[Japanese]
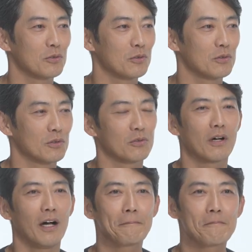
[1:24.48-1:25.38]
の夫
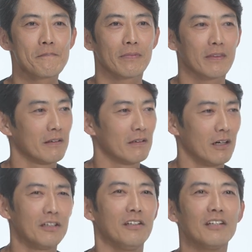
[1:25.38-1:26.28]
が「
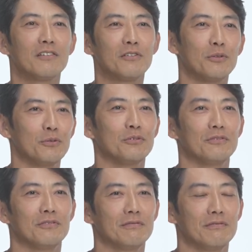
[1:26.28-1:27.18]
あいいね」っていう
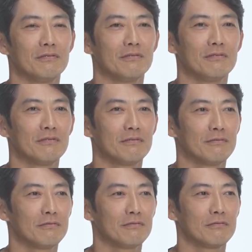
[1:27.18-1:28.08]

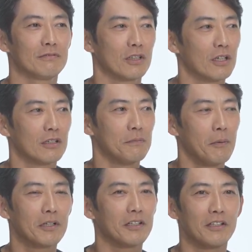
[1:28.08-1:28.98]
なんか今
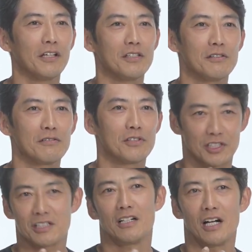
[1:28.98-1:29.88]
までにない
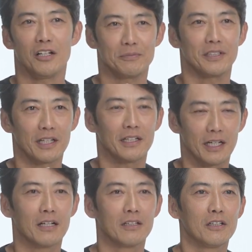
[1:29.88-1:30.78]
実感があるみたい
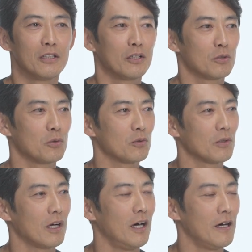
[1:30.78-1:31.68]
なとこ
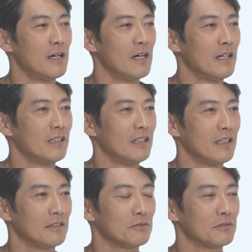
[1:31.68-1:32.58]
ろが
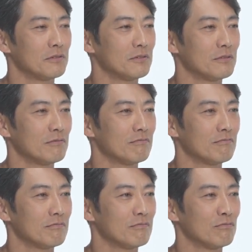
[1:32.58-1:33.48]
あの
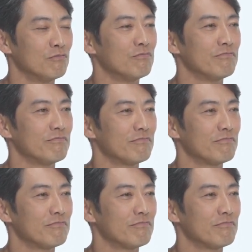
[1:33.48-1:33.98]
うん